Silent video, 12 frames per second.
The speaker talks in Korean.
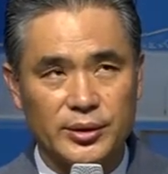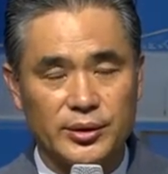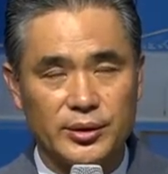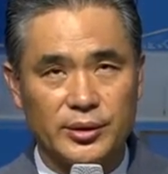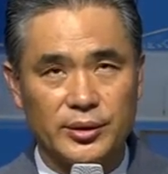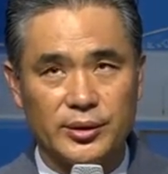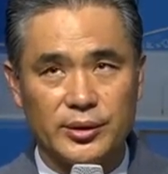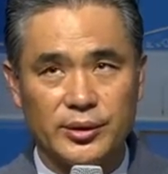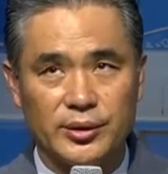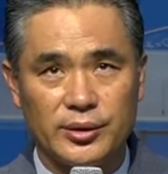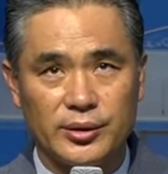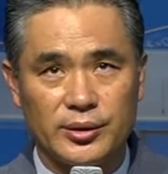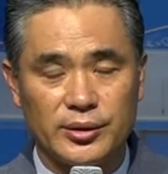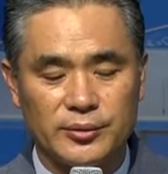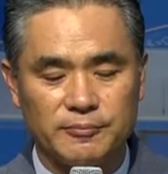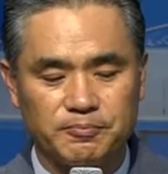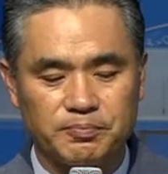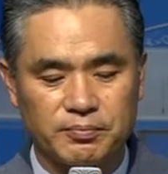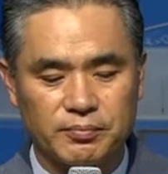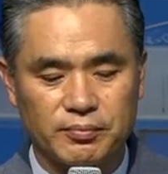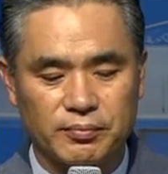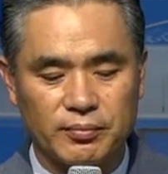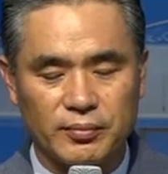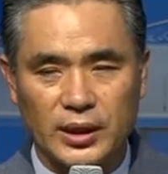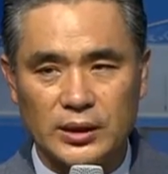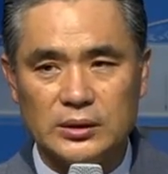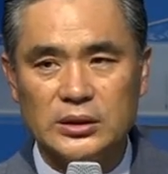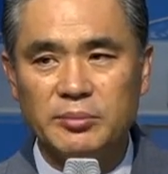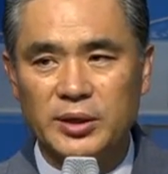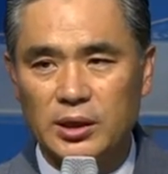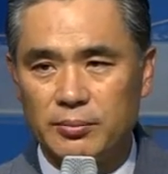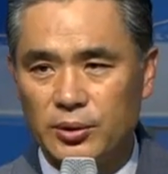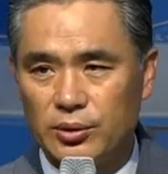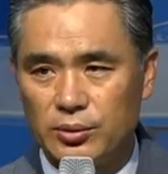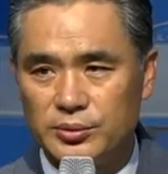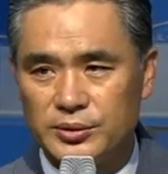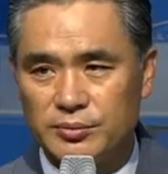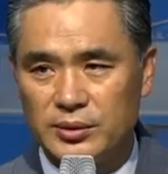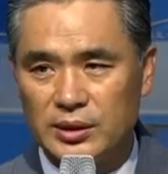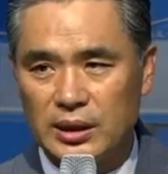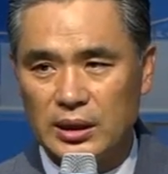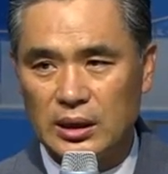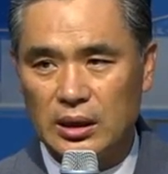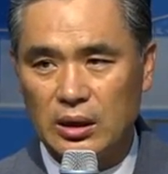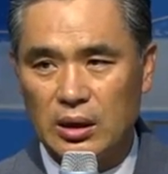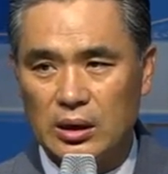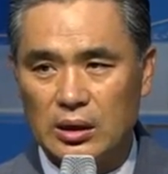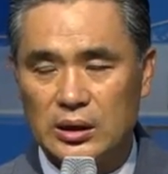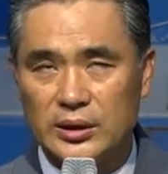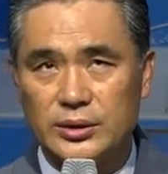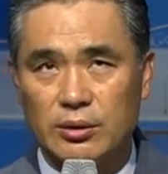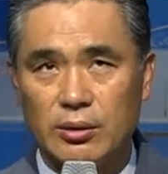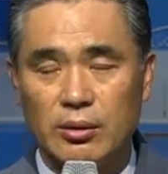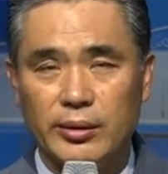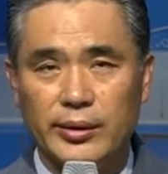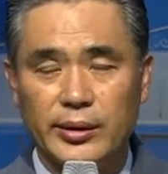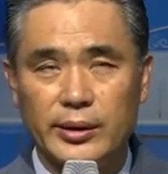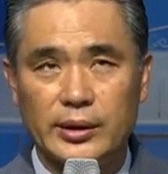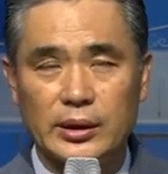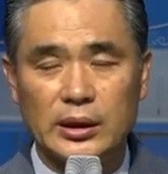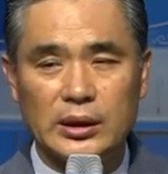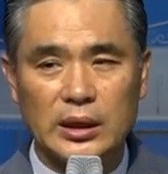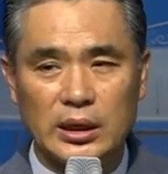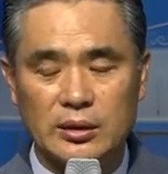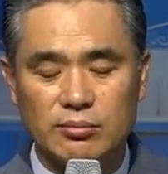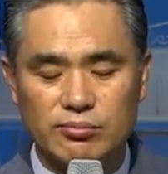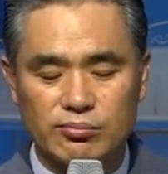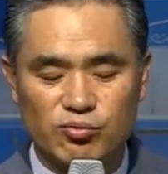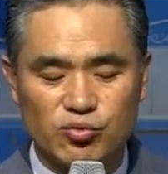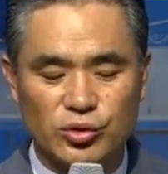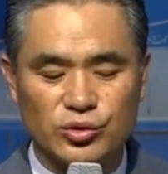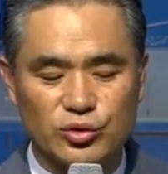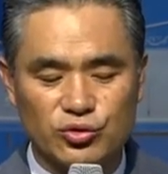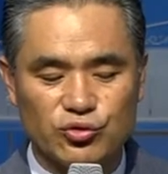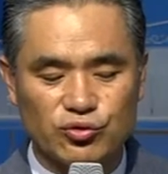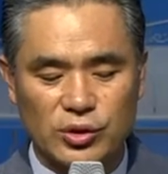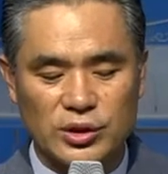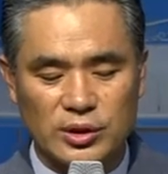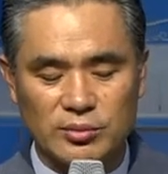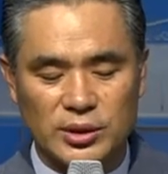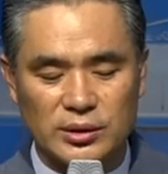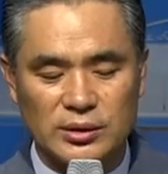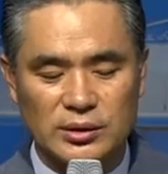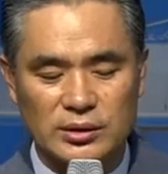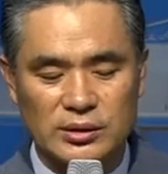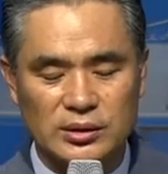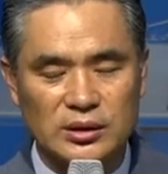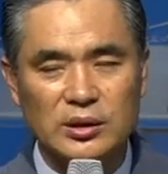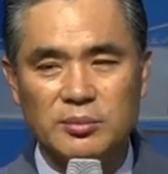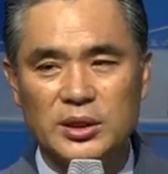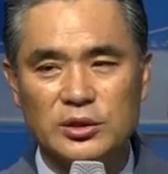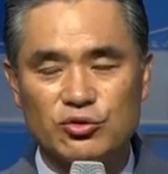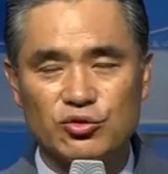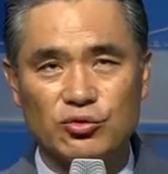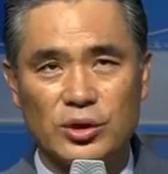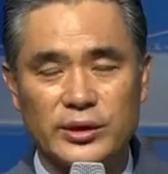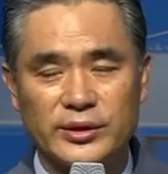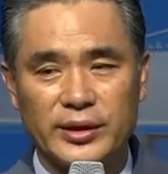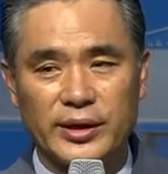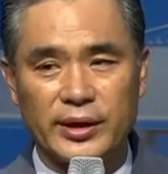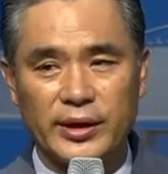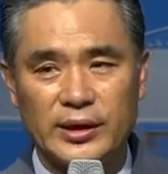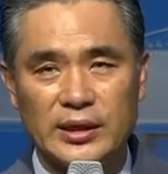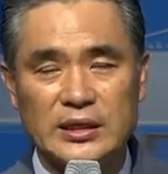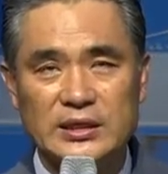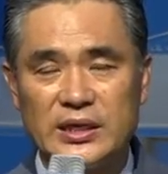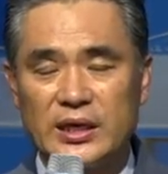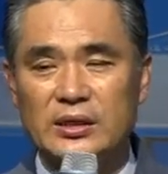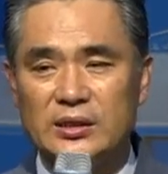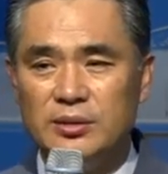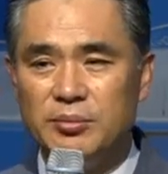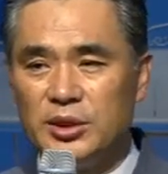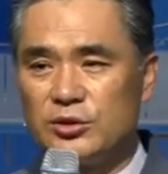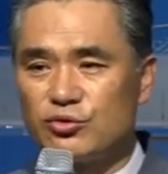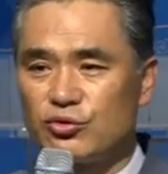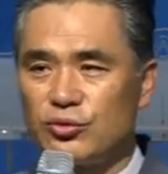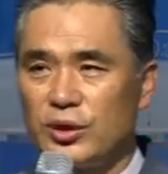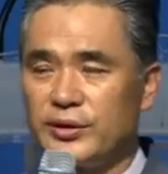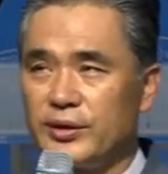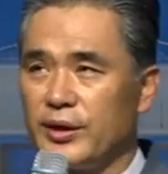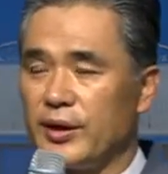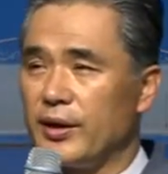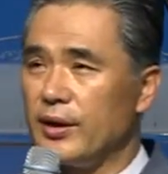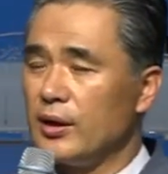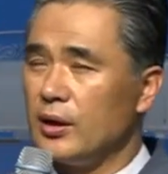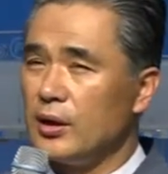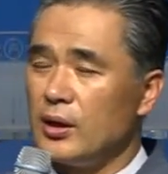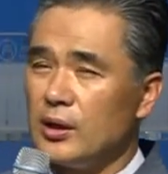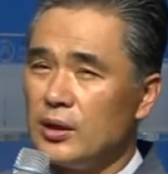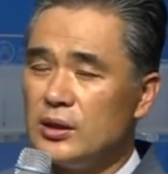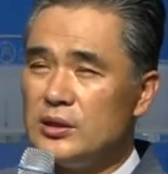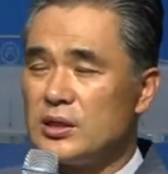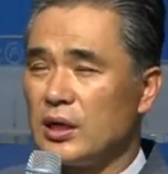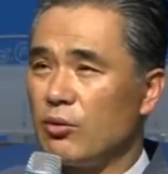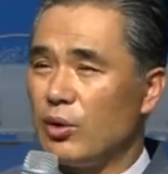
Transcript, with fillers: 어, 의미가 별로 없습니다. 그래서 인간은 무엇을 추구하냐면 의미를 추구하는데 인생의 의미를 추구하는데 인생에